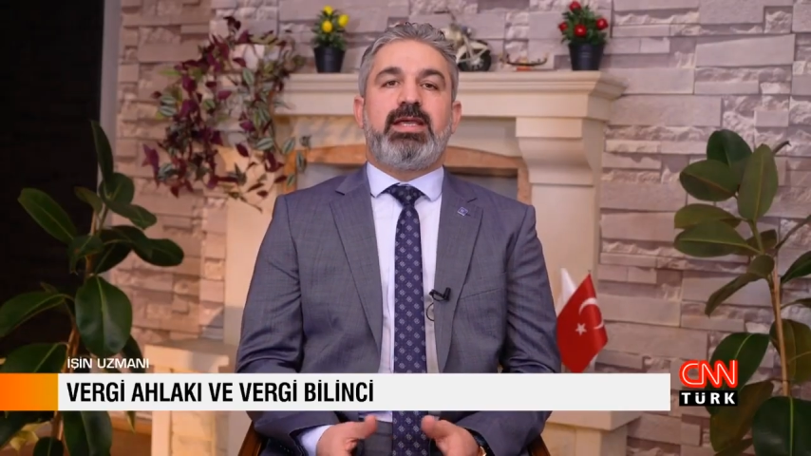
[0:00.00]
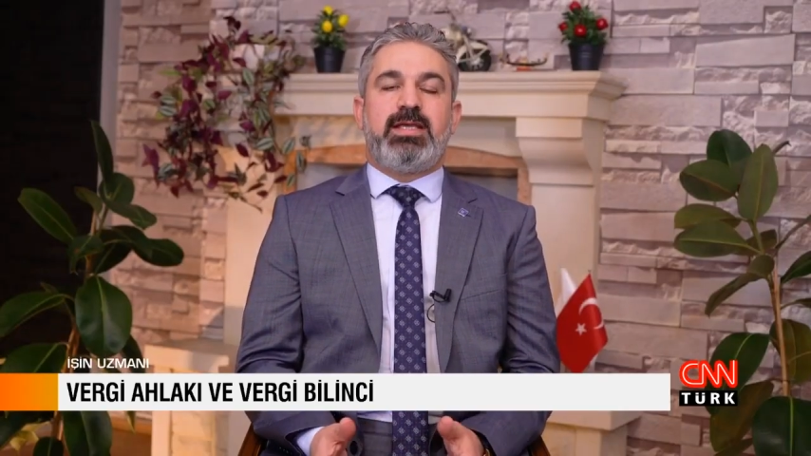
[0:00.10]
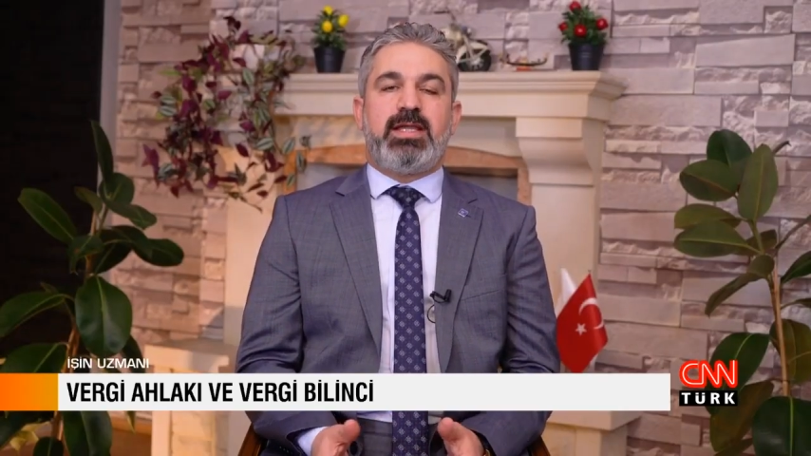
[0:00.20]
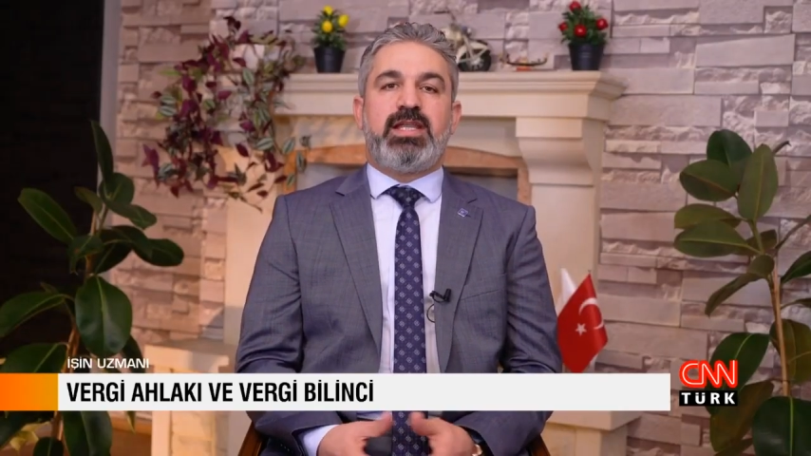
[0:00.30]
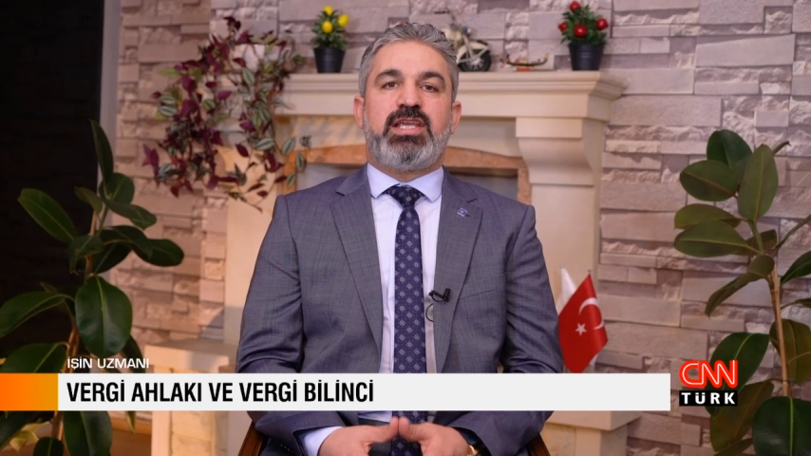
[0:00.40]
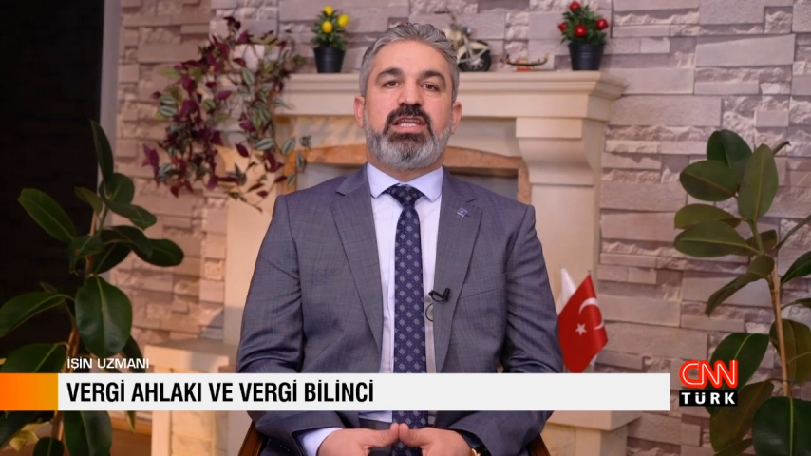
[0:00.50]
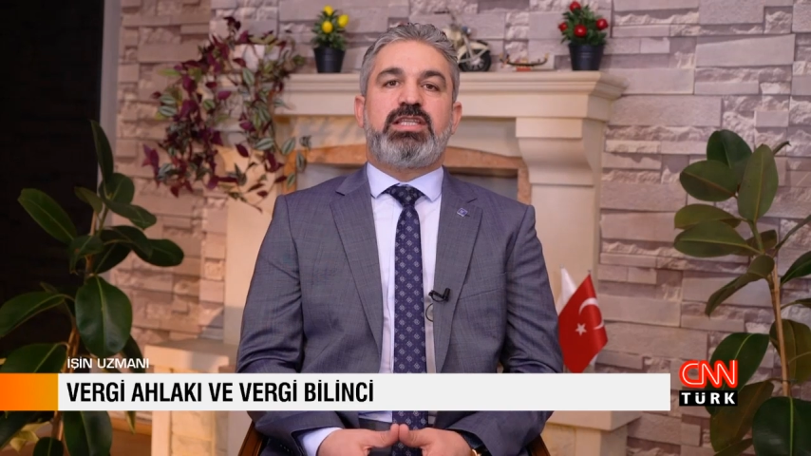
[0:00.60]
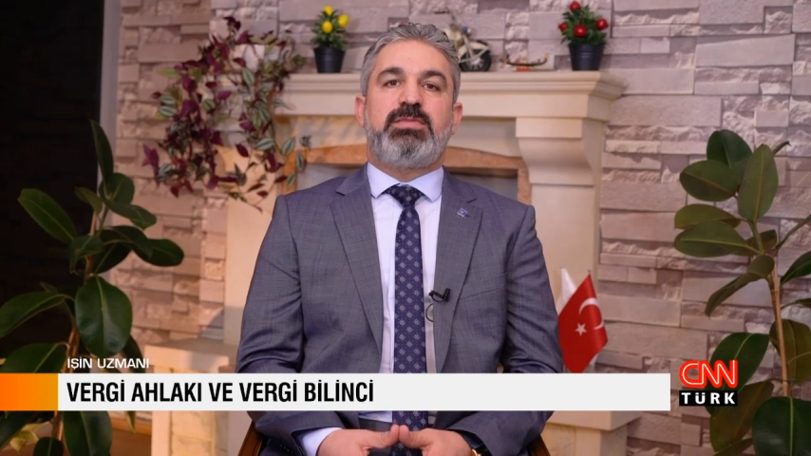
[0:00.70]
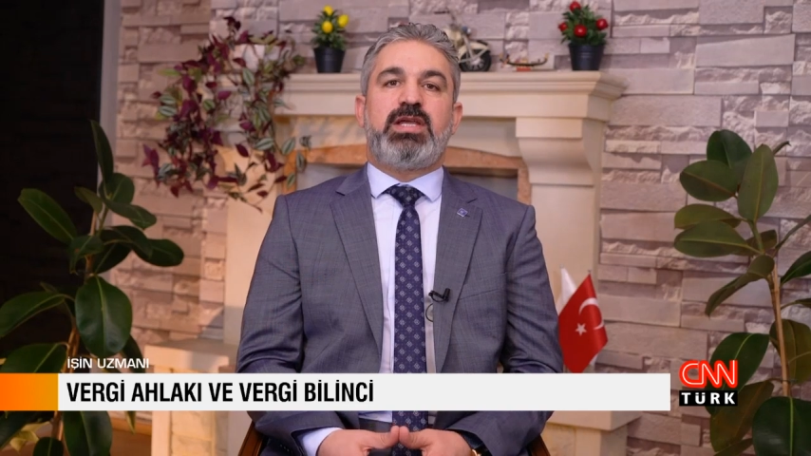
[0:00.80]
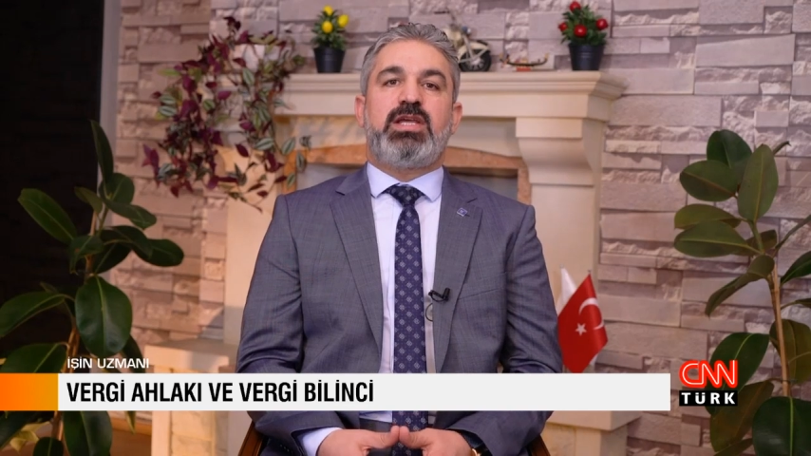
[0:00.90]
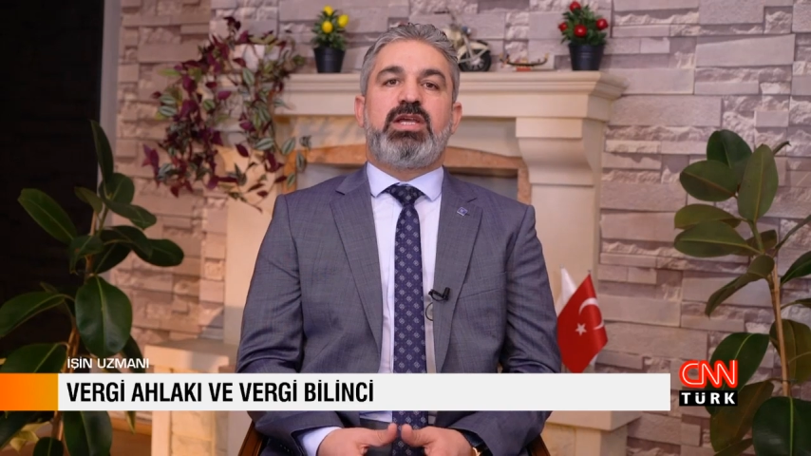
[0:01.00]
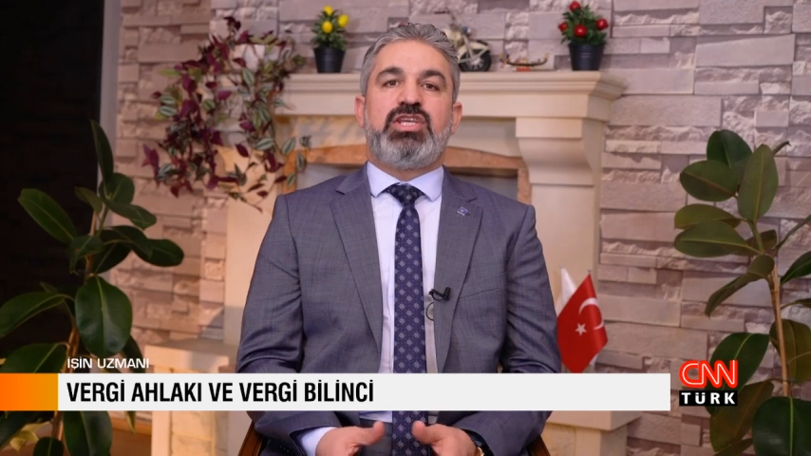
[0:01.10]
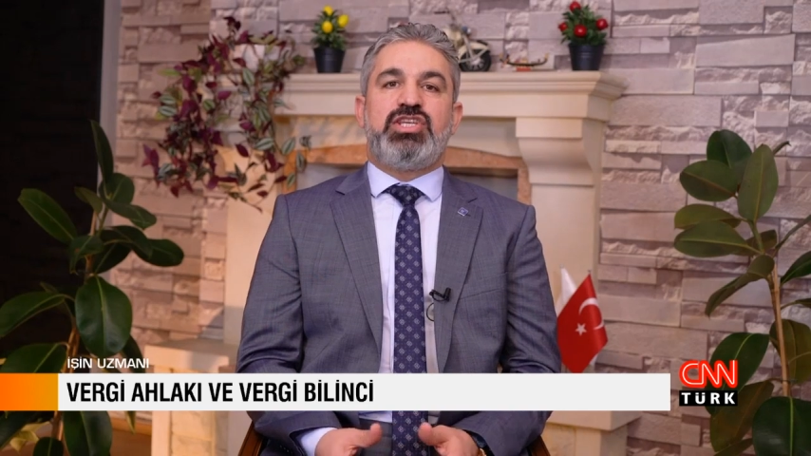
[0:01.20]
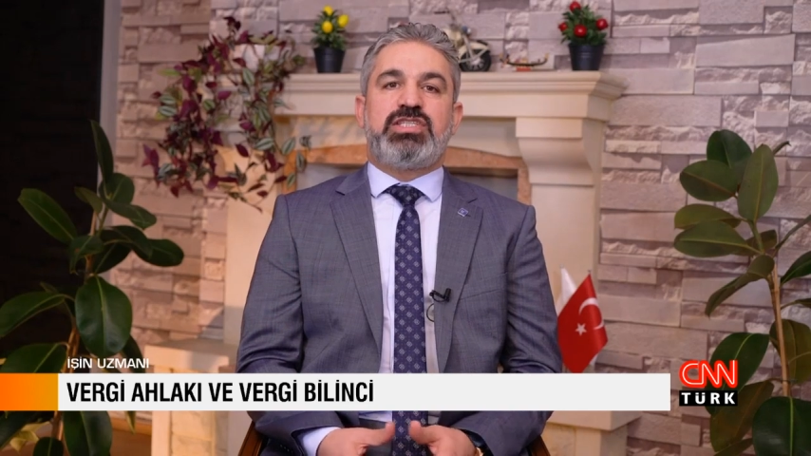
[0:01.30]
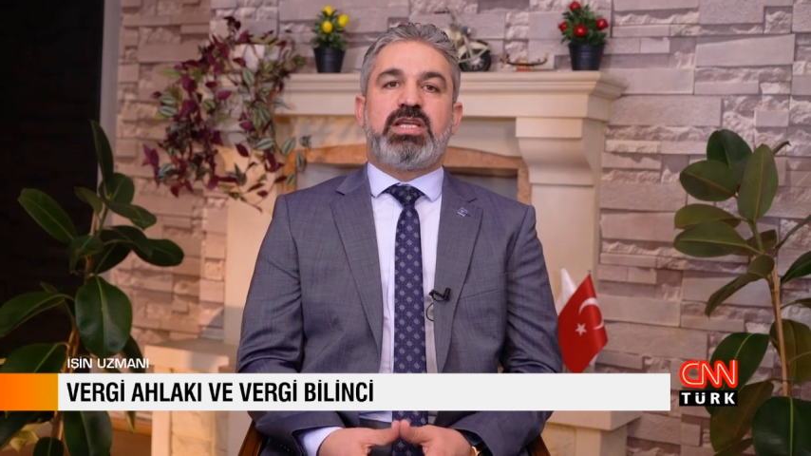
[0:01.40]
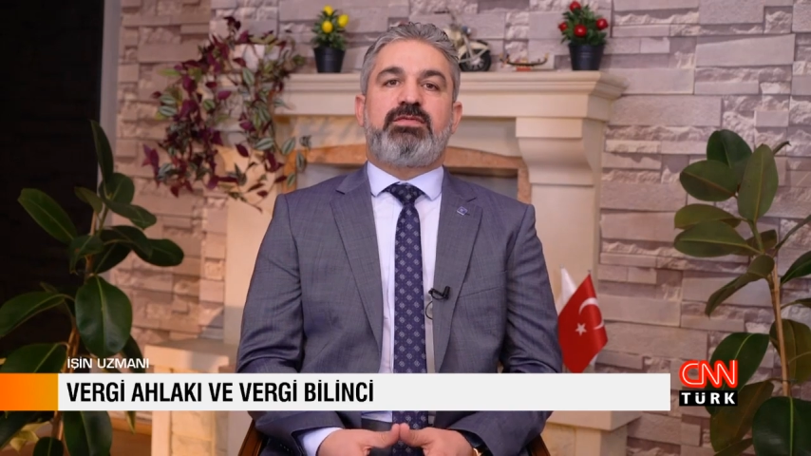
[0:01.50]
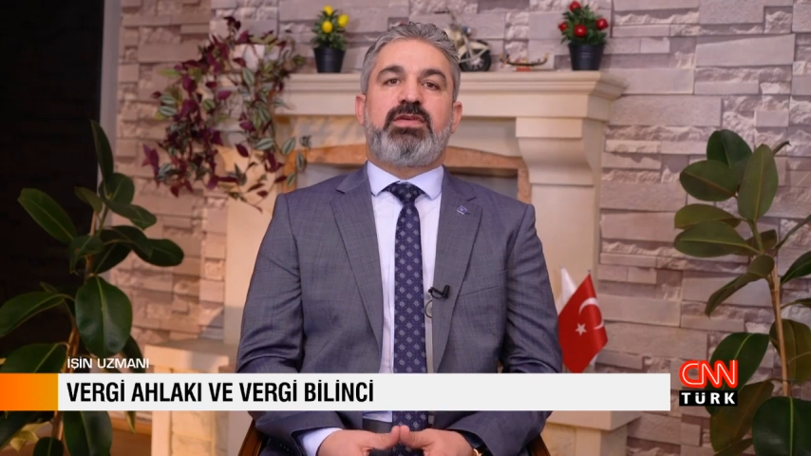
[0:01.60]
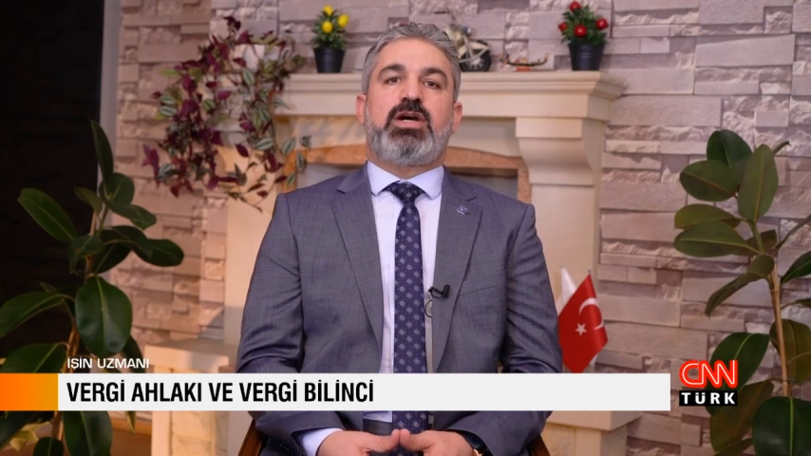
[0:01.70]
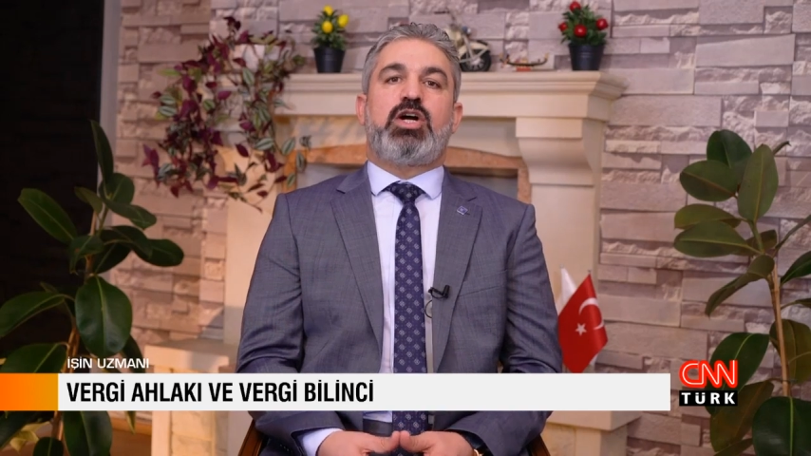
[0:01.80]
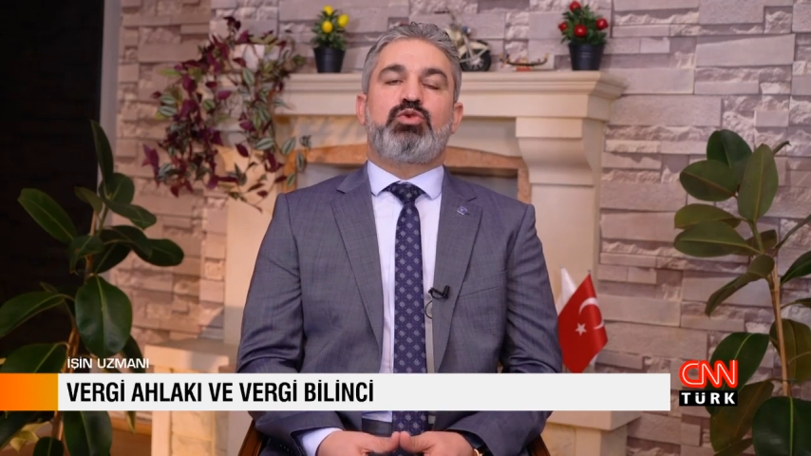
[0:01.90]
yerine getirme istek
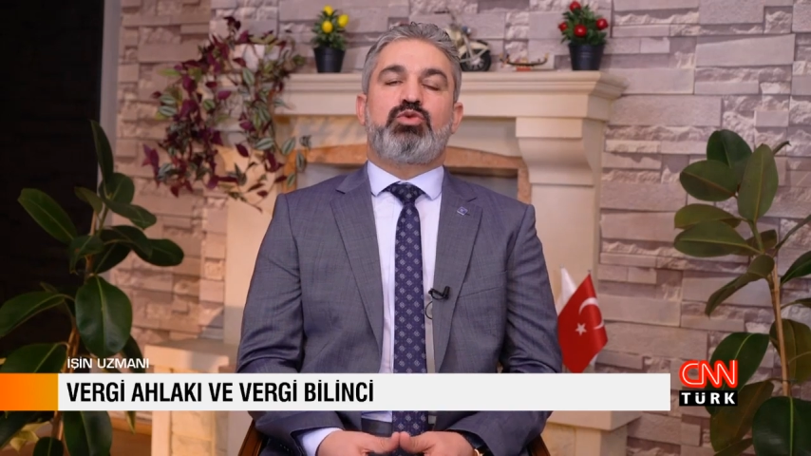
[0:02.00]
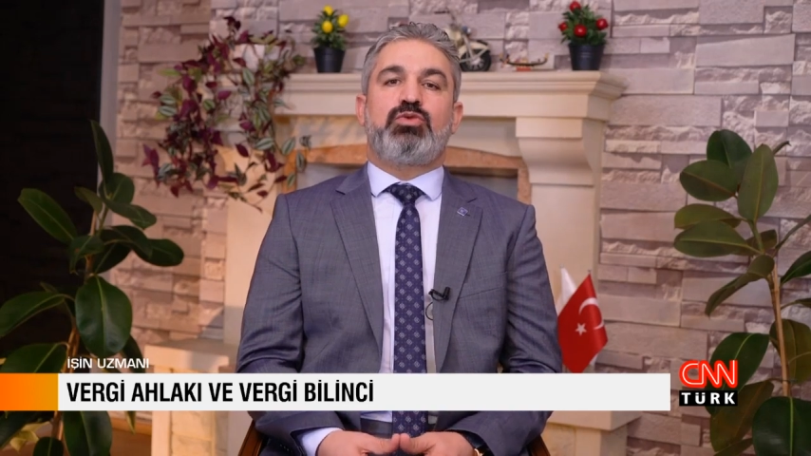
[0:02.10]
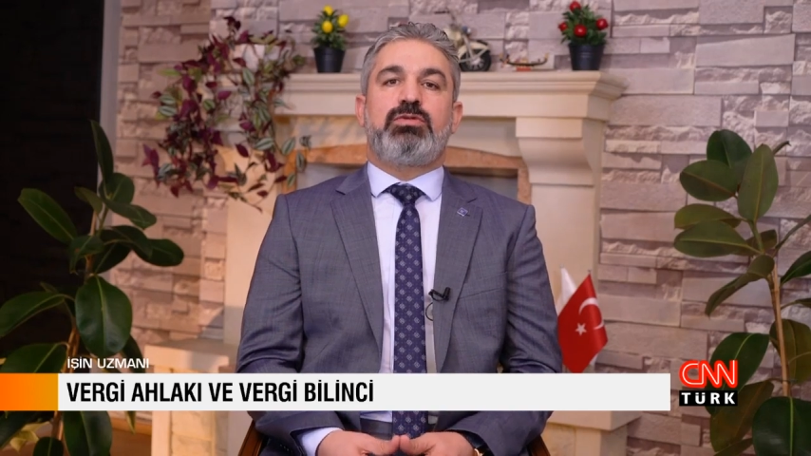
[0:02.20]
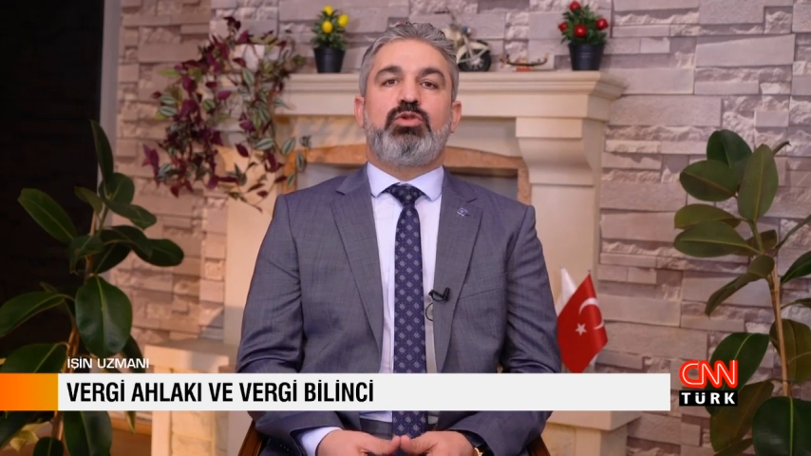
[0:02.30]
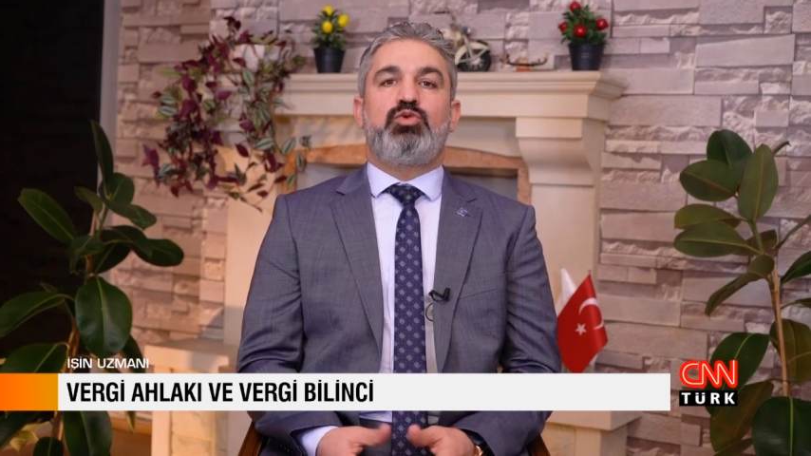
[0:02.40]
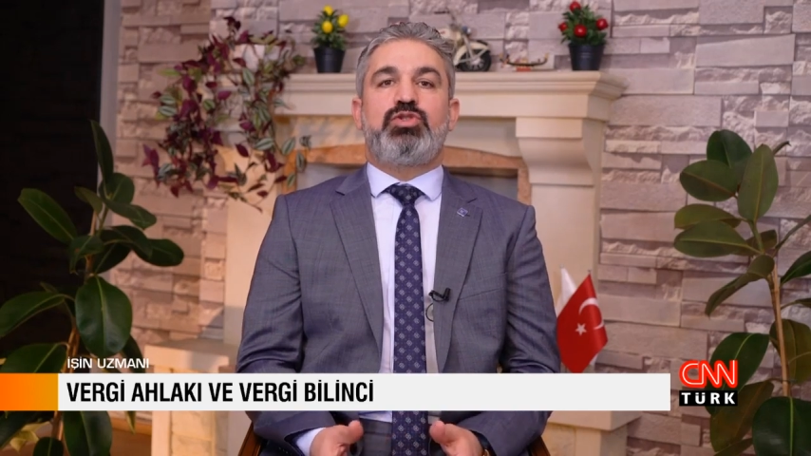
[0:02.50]
ve arzusunun